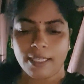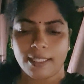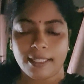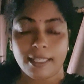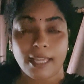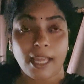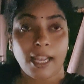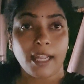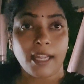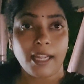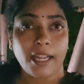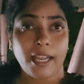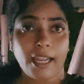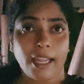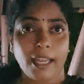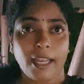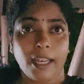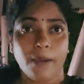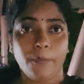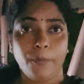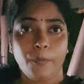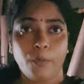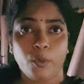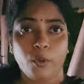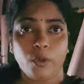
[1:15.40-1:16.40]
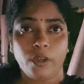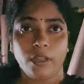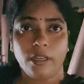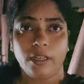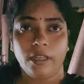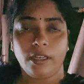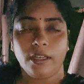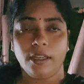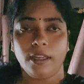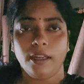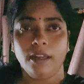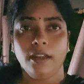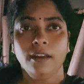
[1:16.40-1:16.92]
சலங்கையெல்லாம்
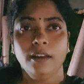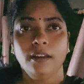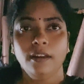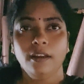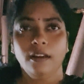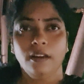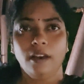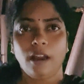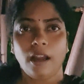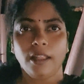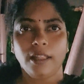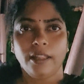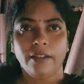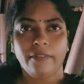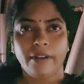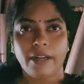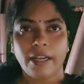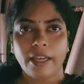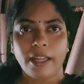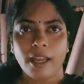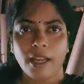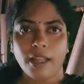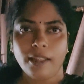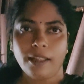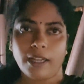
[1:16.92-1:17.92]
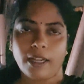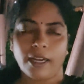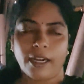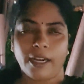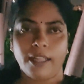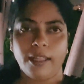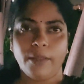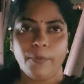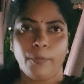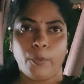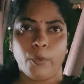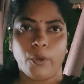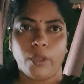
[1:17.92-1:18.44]
போட்டுக்கிட்டு அந்த வழியாக அதை
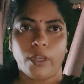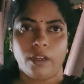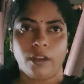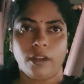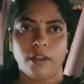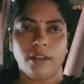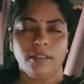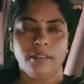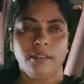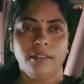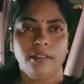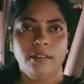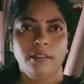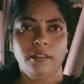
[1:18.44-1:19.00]
கடந்து போயிருக்கான்